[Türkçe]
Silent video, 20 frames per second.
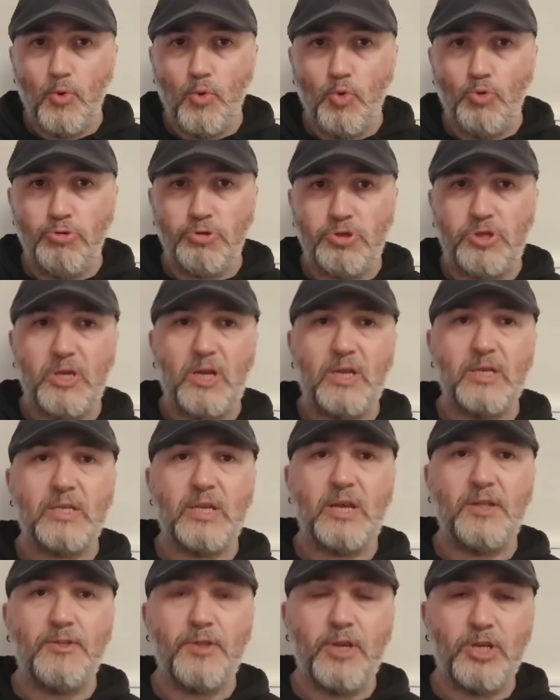
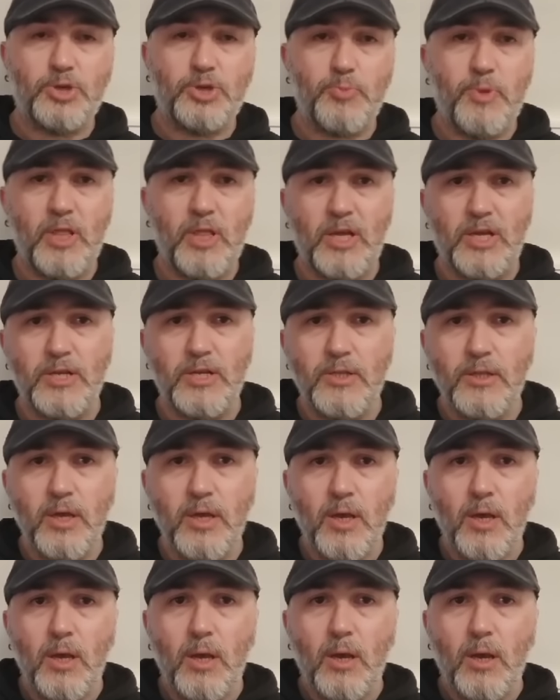Uluslararası anlaşmaların
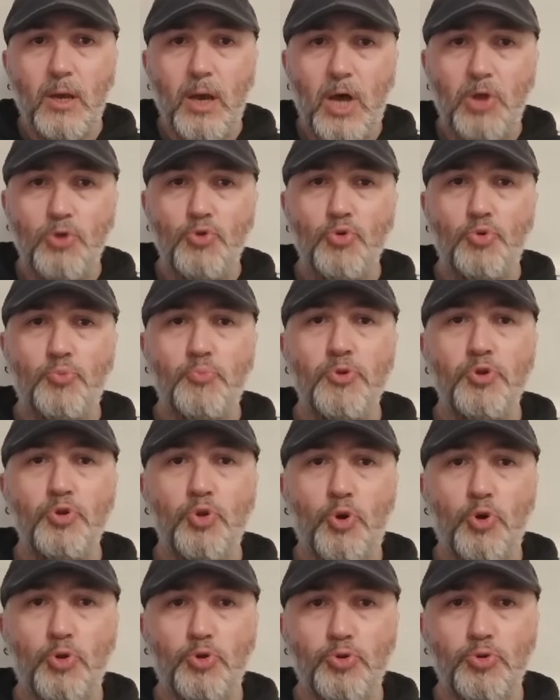kanun
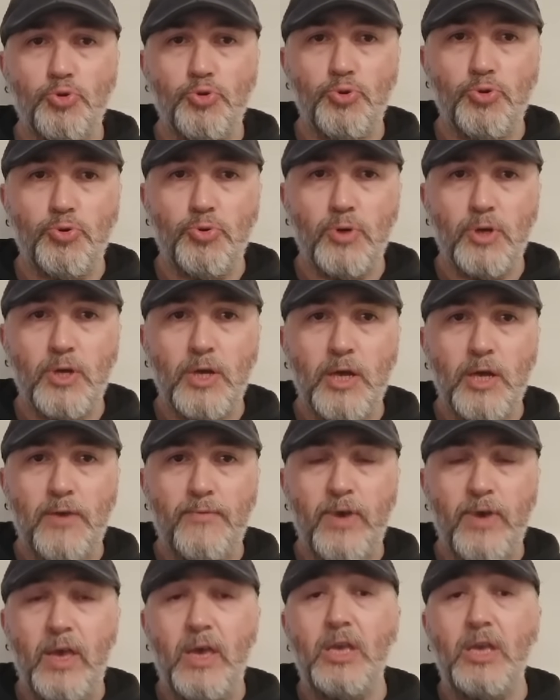hükmünde olduğunu
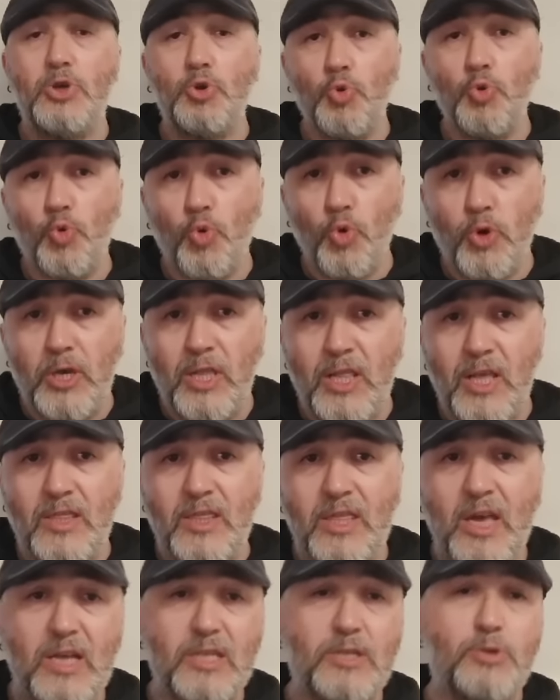ve iç hukuk
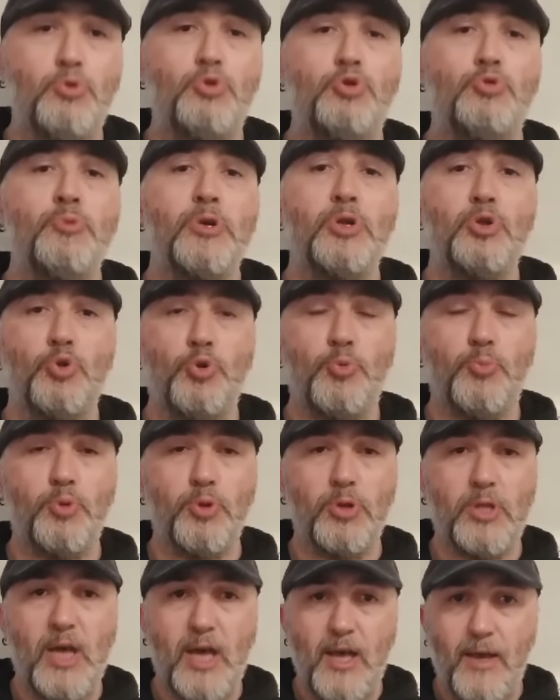ile ters düşme
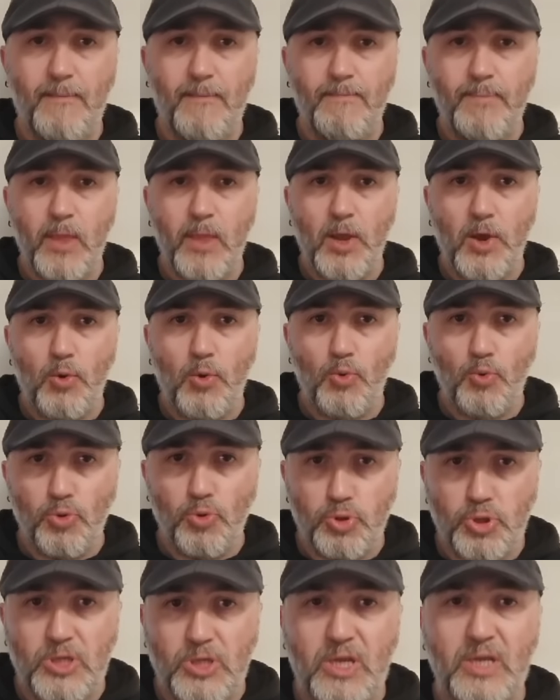durumunda
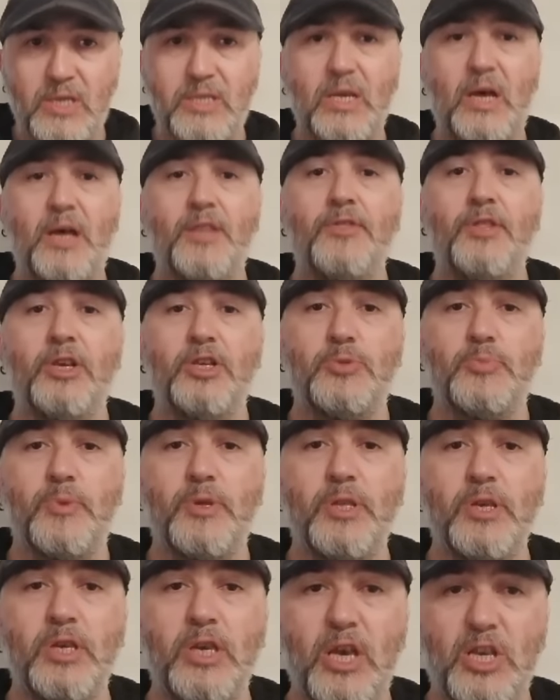uluslararası
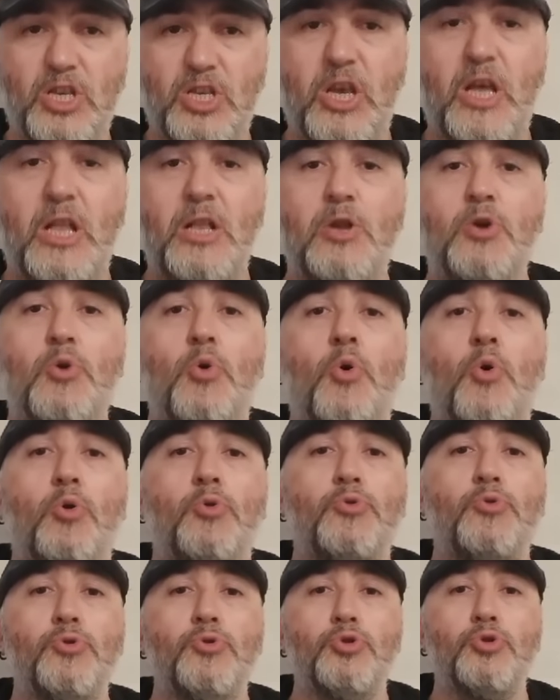anlaşmanın geçerli
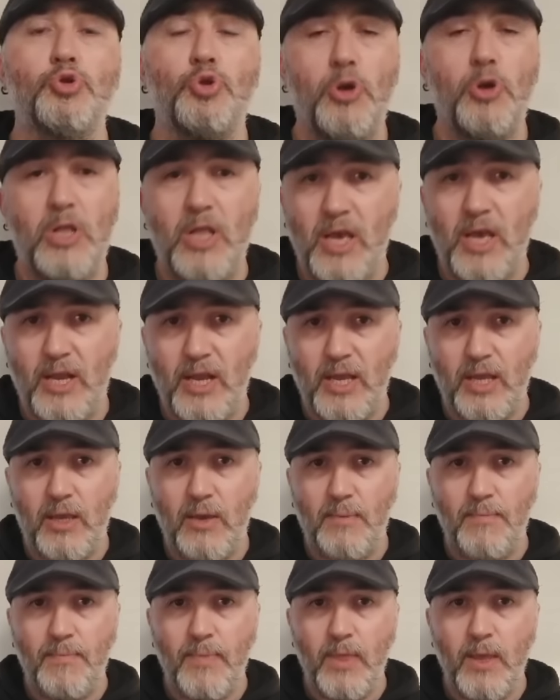olduğunu söyleyerek
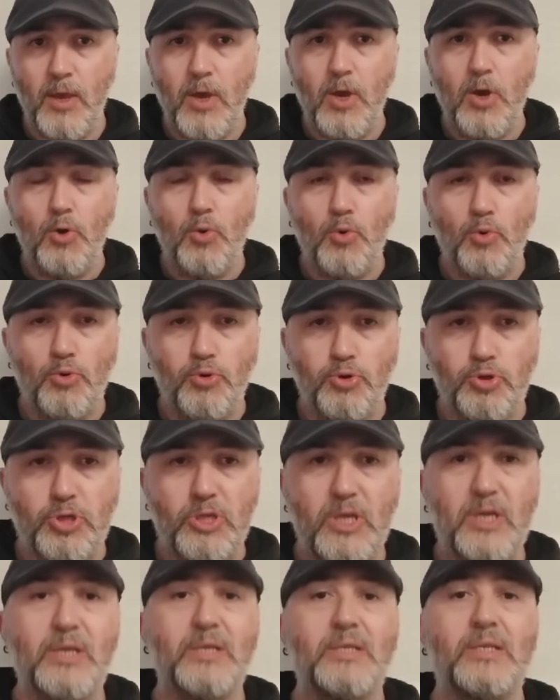
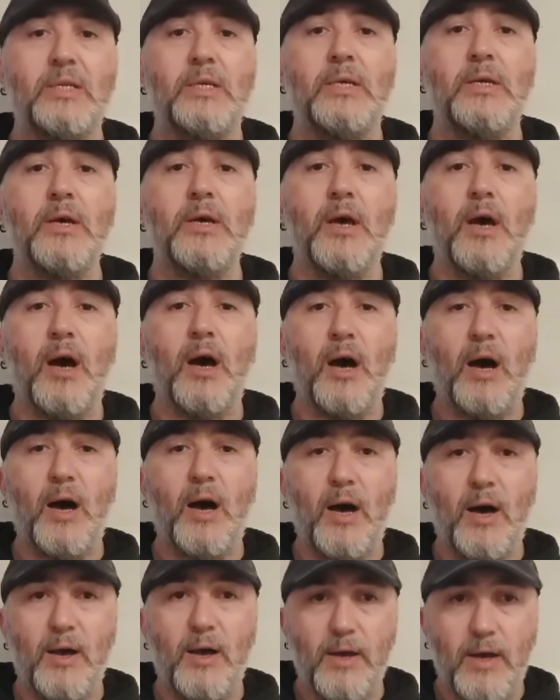uluslararası
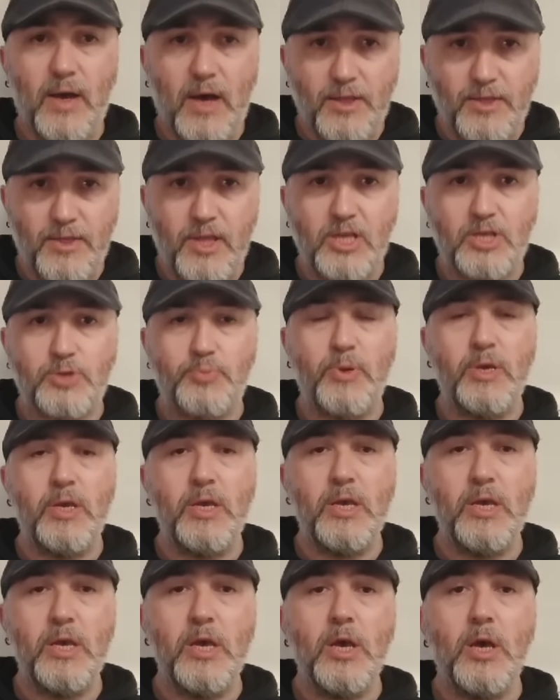
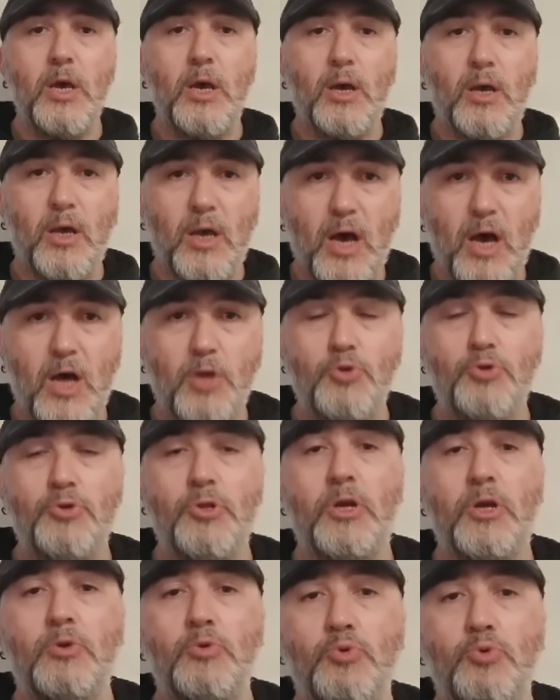anlaşmayı
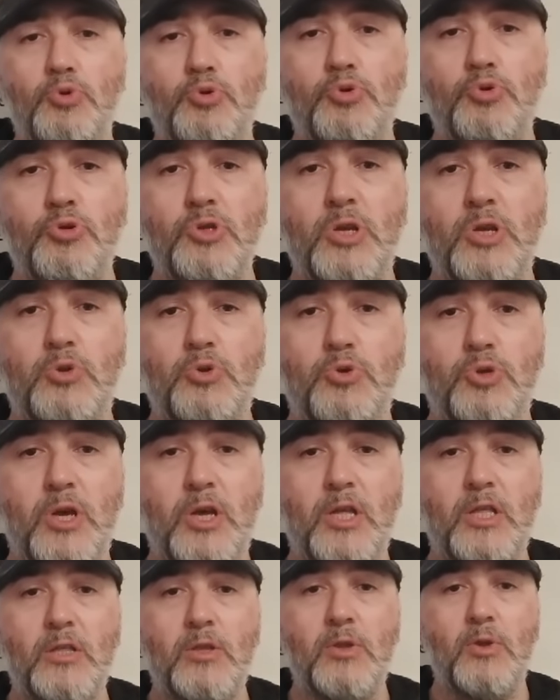kanunların üstünde
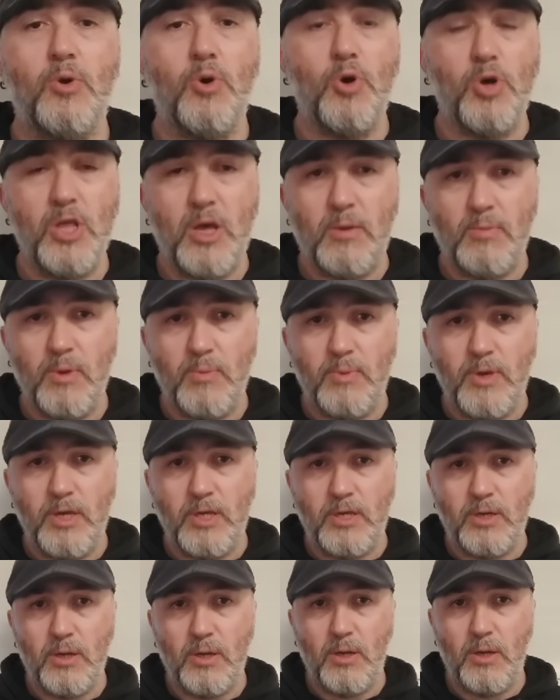tutan önemli
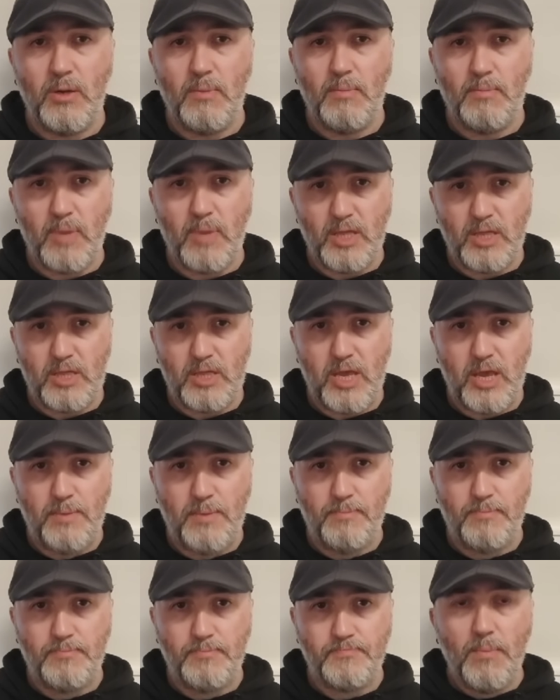bir madde.
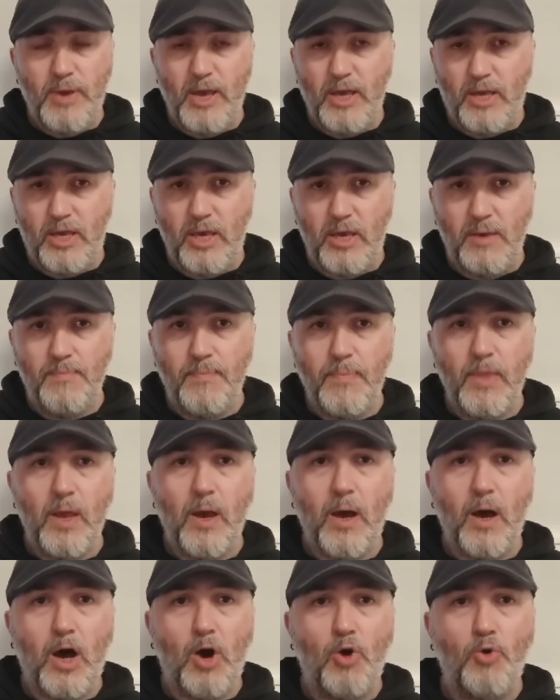Peki
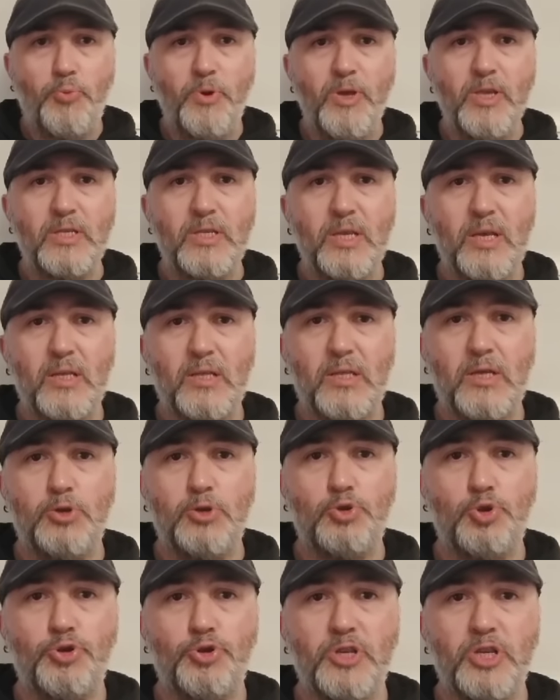Avrupa İnsan
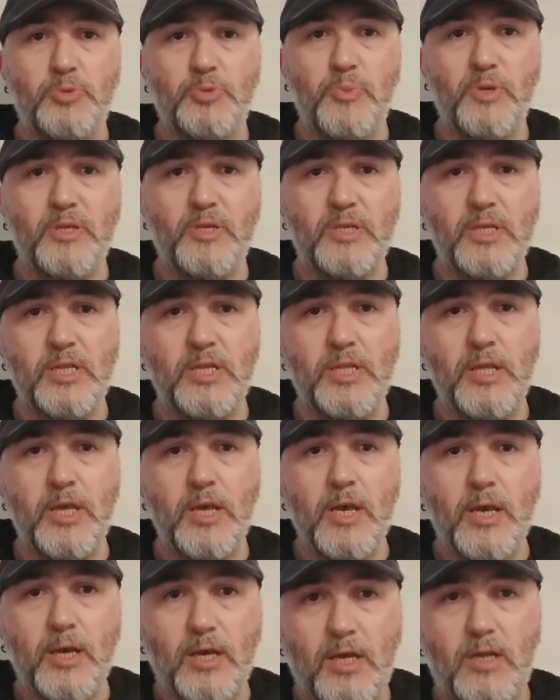Hakları Sözleşmesi'nin
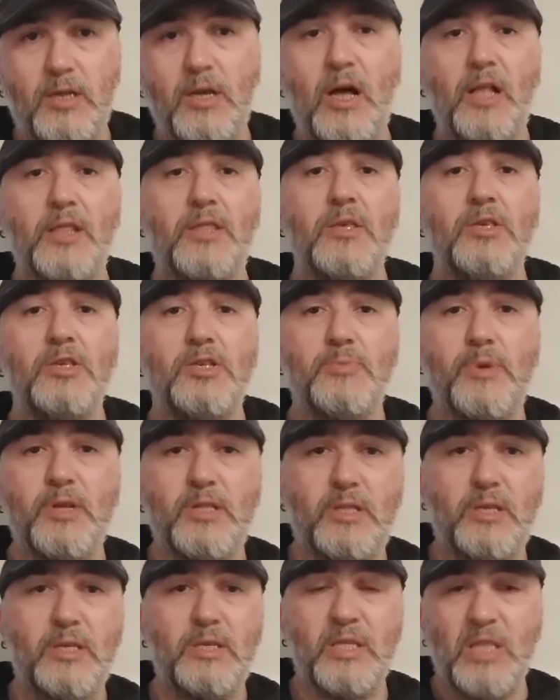46.
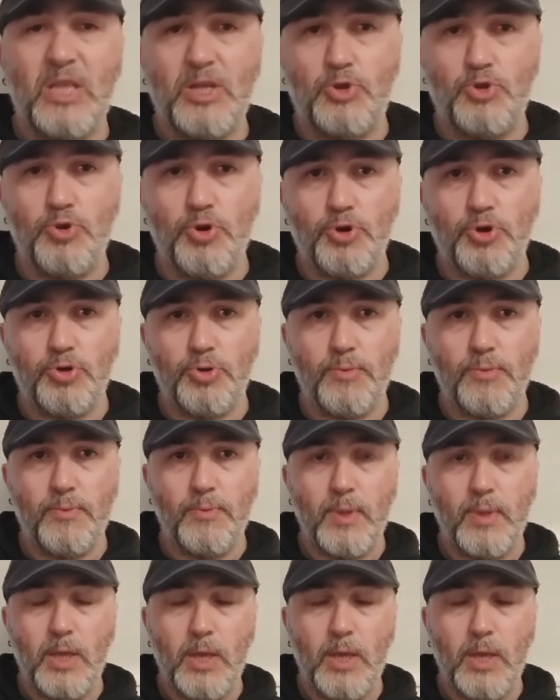maddesi ne diyor?